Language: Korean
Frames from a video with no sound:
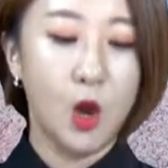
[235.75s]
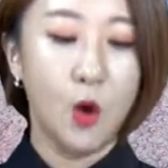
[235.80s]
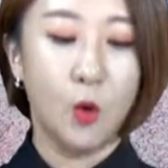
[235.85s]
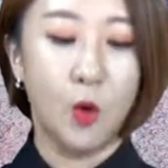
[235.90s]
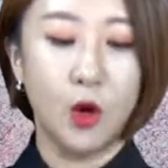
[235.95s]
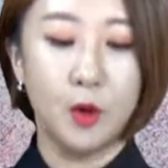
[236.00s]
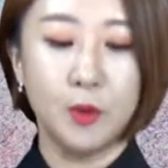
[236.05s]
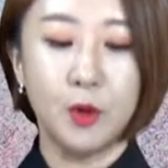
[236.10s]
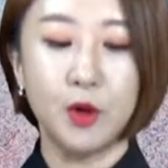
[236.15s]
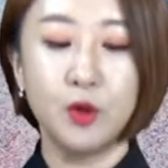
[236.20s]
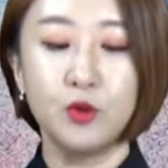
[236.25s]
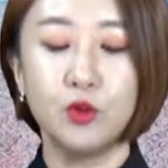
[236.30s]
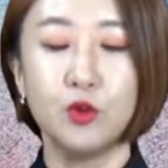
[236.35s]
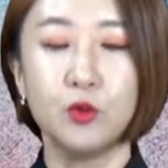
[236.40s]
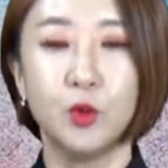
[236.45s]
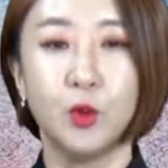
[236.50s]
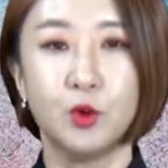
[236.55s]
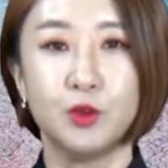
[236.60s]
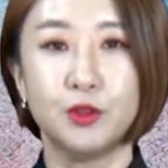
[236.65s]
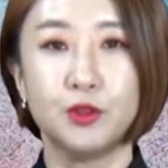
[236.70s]

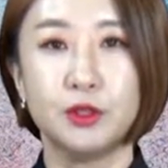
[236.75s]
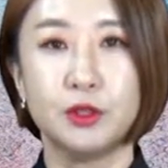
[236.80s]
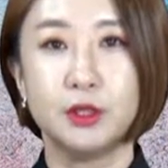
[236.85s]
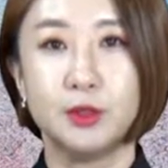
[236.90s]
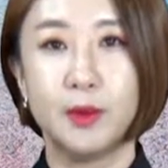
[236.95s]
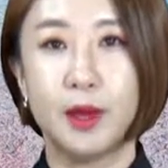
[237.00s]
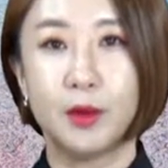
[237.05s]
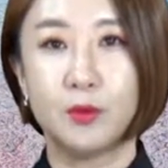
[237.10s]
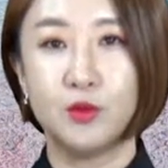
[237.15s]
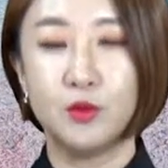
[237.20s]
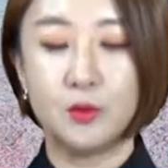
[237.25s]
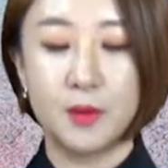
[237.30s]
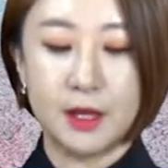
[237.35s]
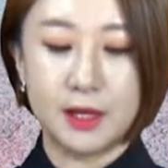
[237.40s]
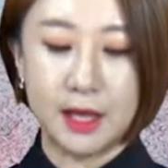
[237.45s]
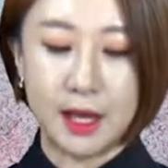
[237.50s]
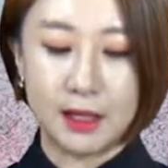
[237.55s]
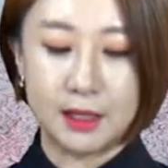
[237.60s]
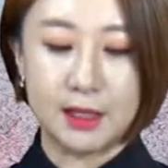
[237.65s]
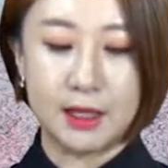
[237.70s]
월평균 보수
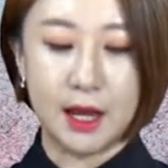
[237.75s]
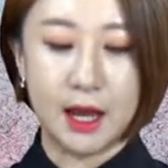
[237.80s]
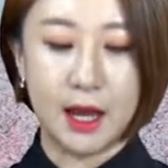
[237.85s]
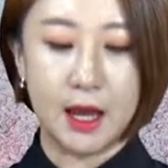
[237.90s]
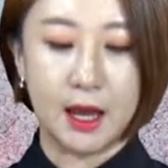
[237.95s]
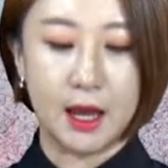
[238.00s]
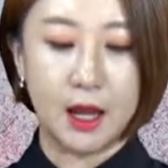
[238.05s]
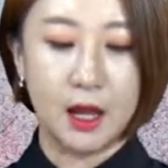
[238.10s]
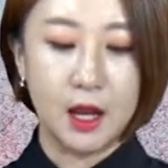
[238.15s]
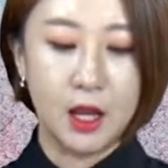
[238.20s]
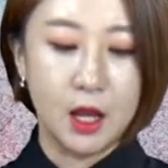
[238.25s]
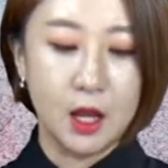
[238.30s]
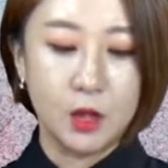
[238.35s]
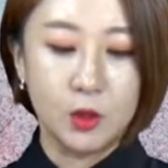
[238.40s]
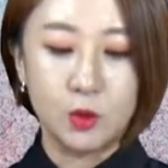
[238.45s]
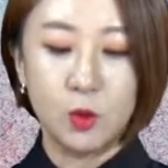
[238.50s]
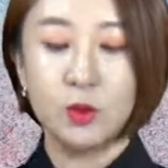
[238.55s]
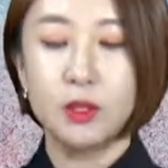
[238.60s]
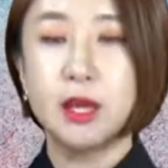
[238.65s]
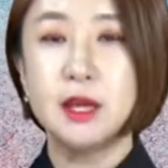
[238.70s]
금액뿐만 아니라
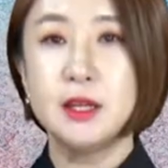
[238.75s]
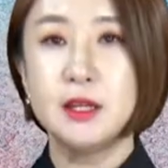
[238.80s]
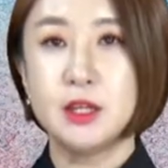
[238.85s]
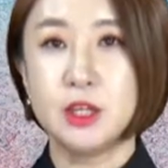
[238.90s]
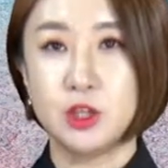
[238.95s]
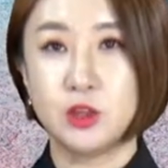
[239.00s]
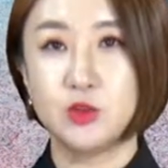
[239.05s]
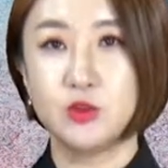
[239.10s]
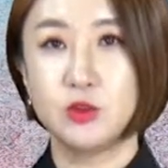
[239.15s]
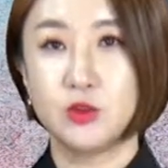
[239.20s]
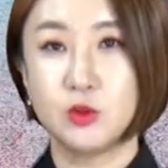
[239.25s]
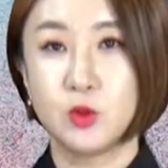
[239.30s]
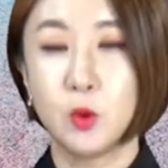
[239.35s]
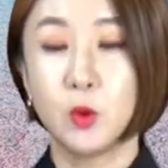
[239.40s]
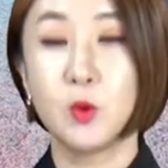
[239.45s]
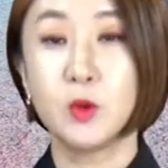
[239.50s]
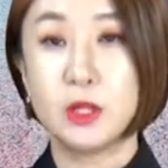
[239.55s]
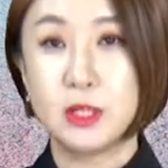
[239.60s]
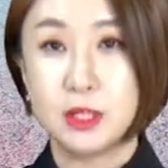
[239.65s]
또 다른 기준도